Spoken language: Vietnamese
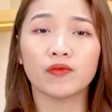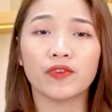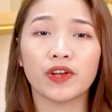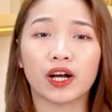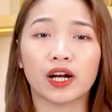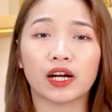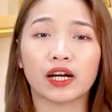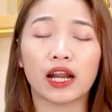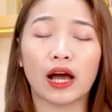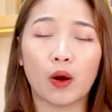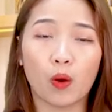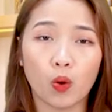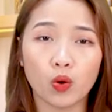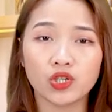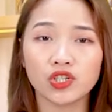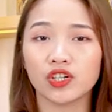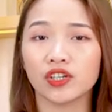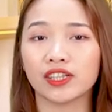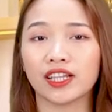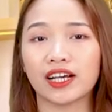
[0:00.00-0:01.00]
việc là hỗ
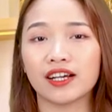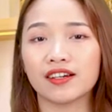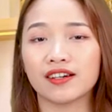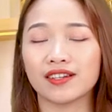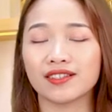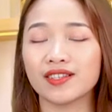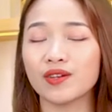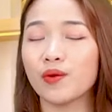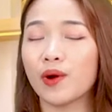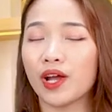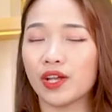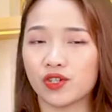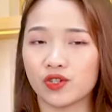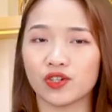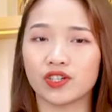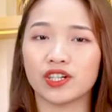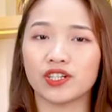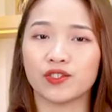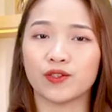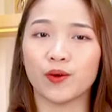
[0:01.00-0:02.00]
trợ tăng cường sức khỏe cho
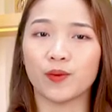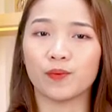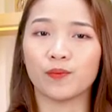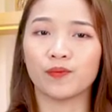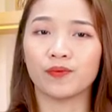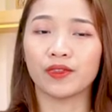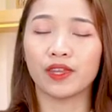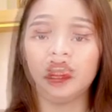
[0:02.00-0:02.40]
người dùng